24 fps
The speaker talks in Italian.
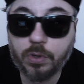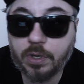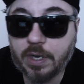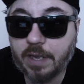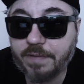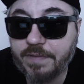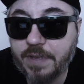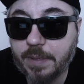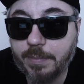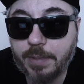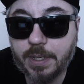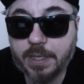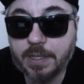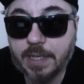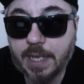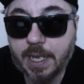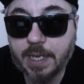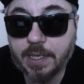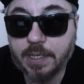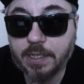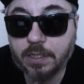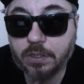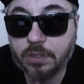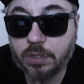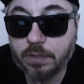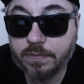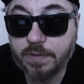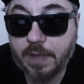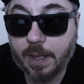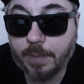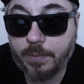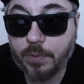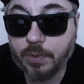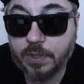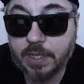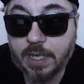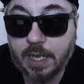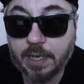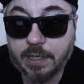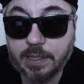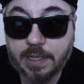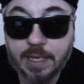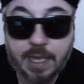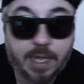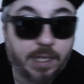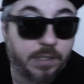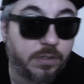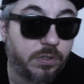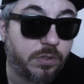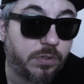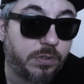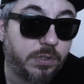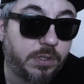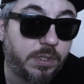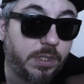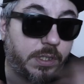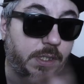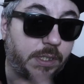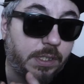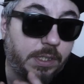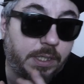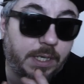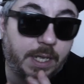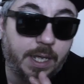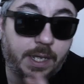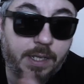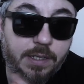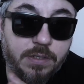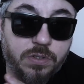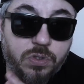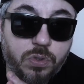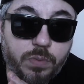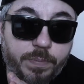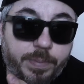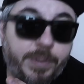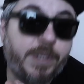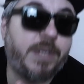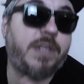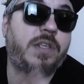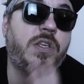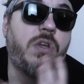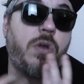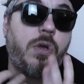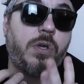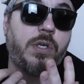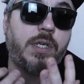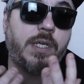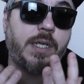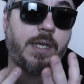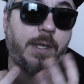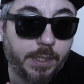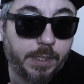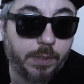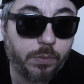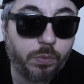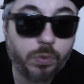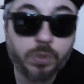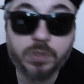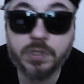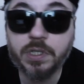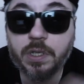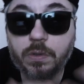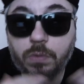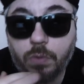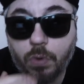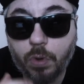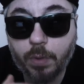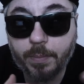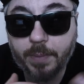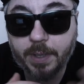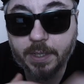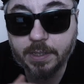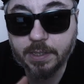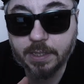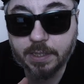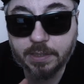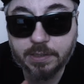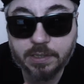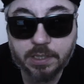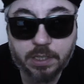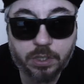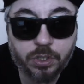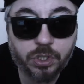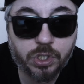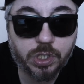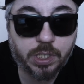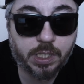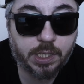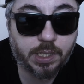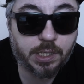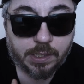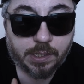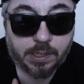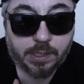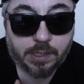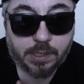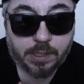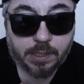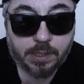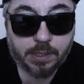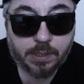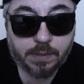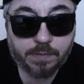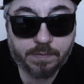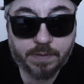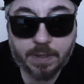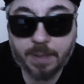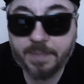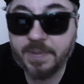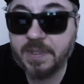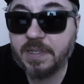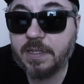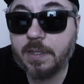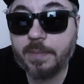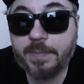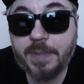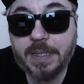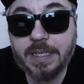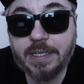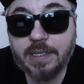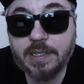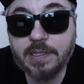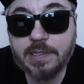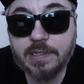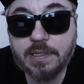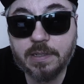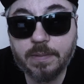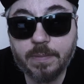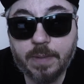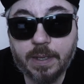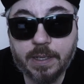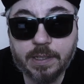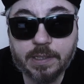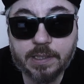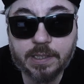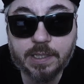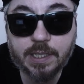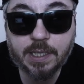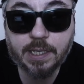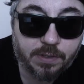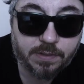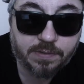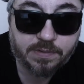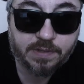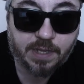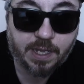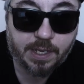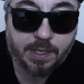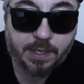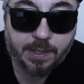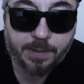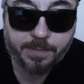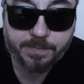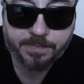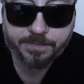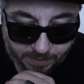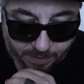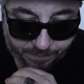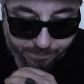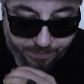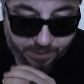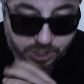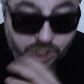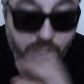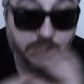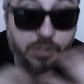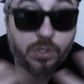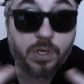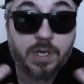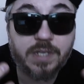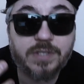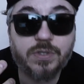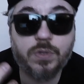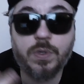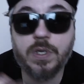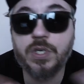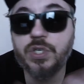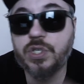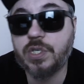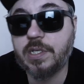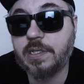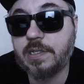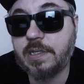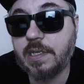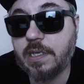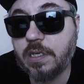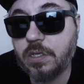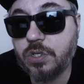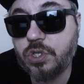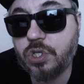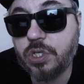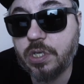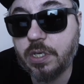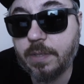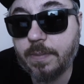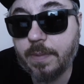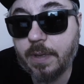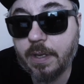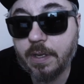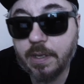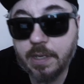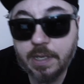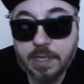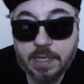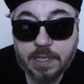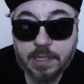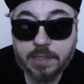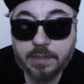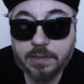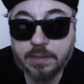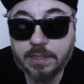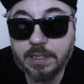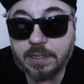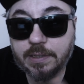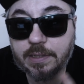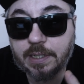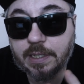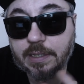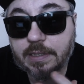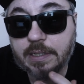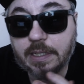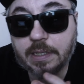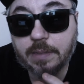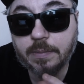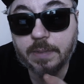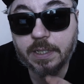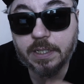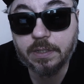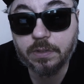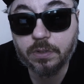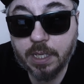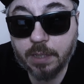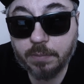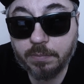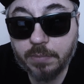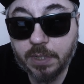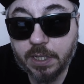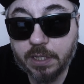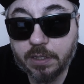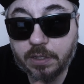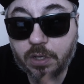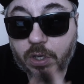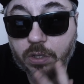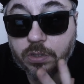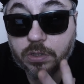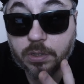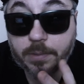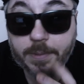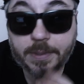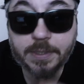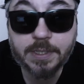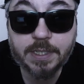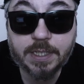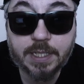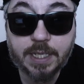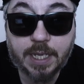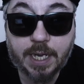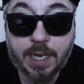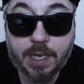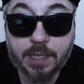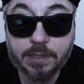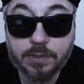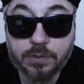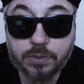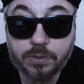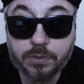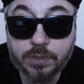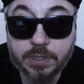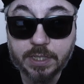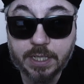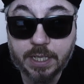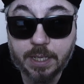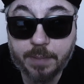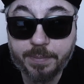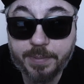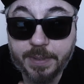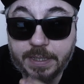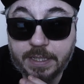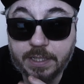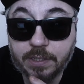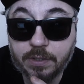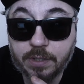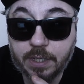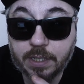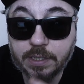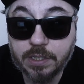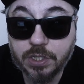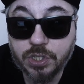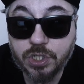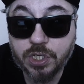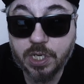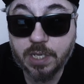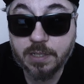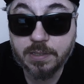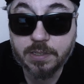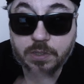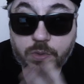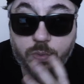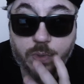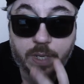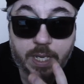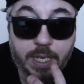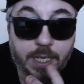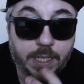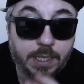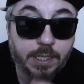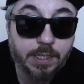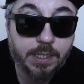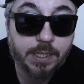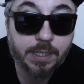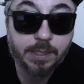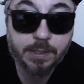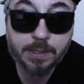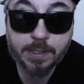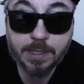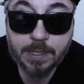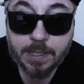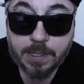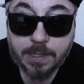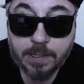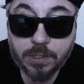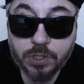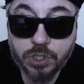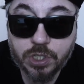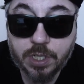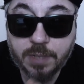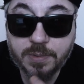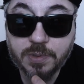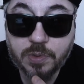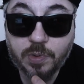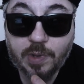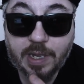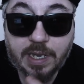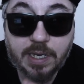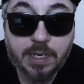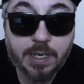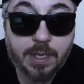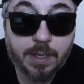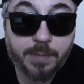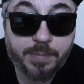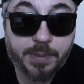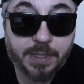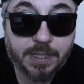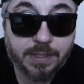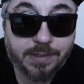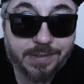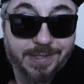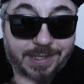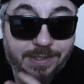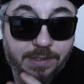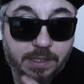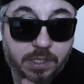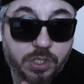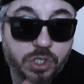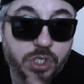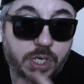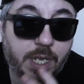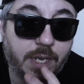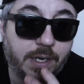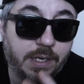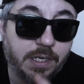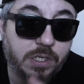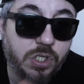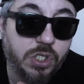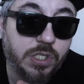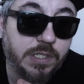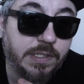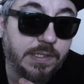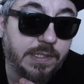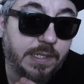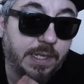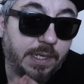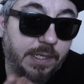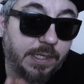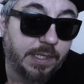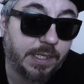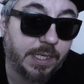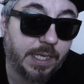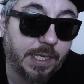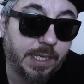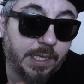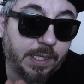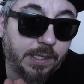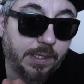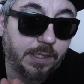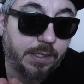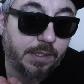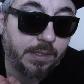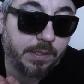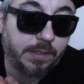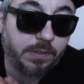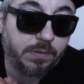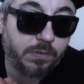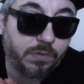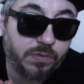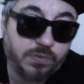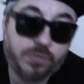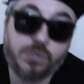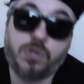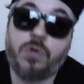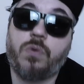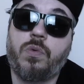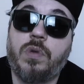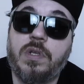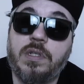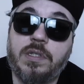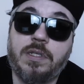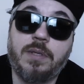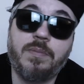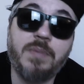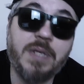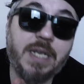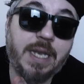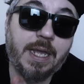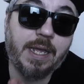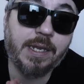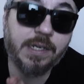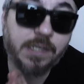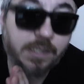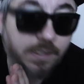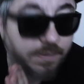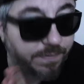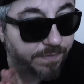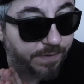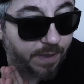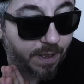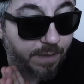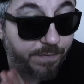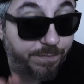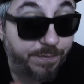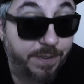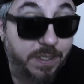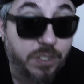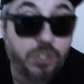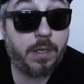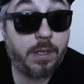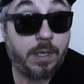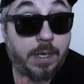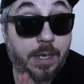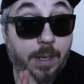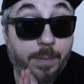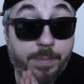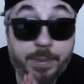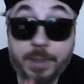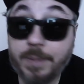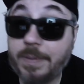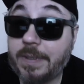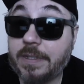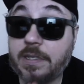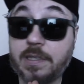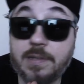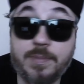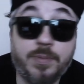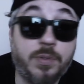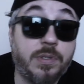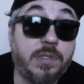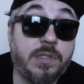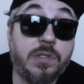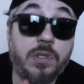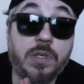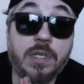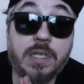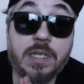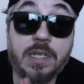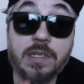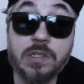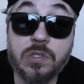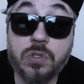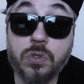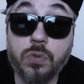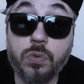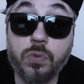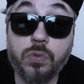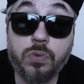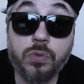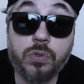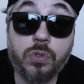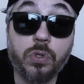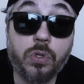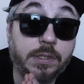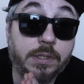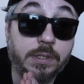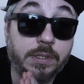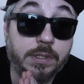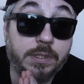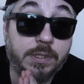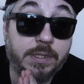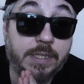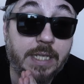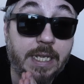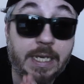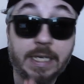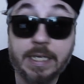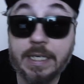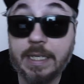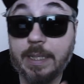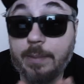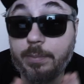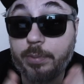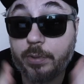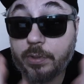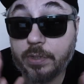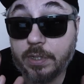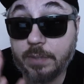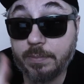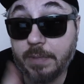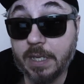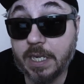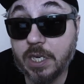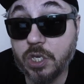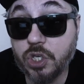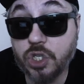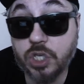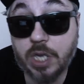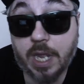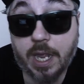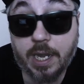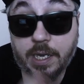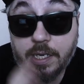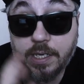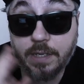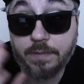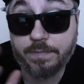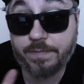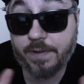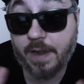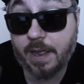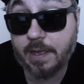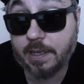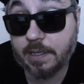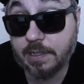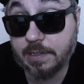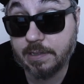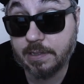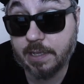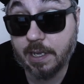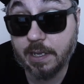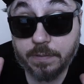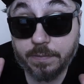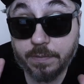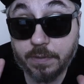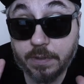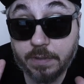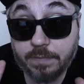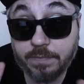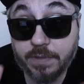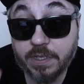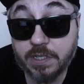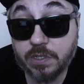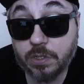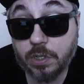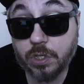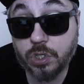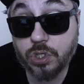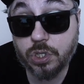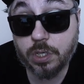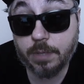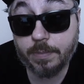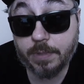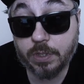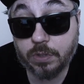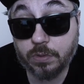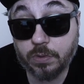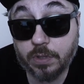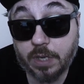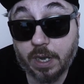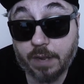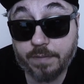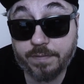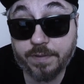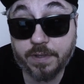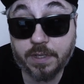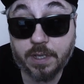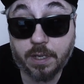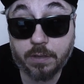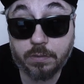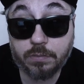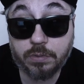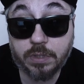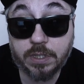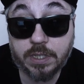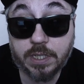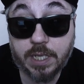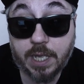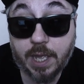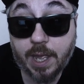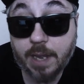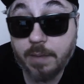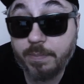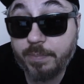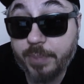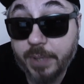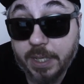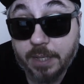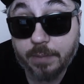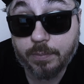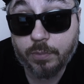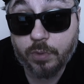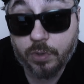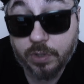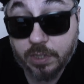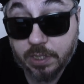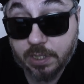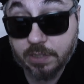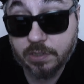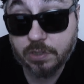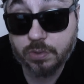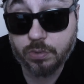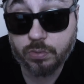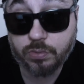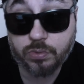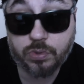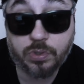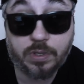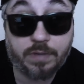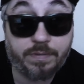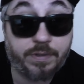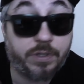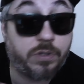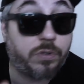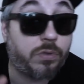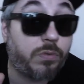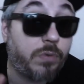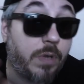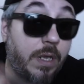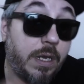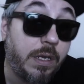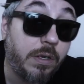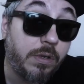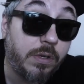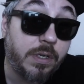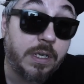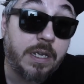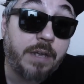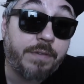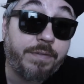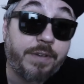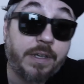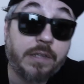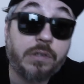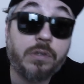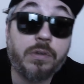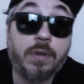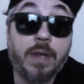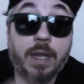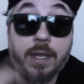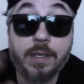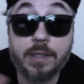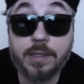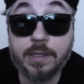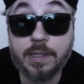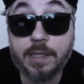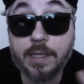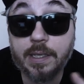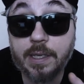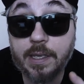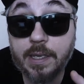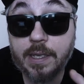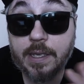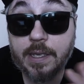Javier Barden troviamo Gal Gadot, la super gnocca Wonder Woman, attrice uh, veramente bellissima che sta um, facendo la sua ascesa nel cinema di intrattenimento. Bill Condon ha dichiarato che la pellicola di James Whale, James Whale per intenderci è il regista che eh, non so quanti mila anni fa fece la prima trasposizione in assoluto del libro di Mary Shelley, Frankenstein, in versione cinematografica, quindi è il primo in assoluto che ha fatto quello e ha fatto anche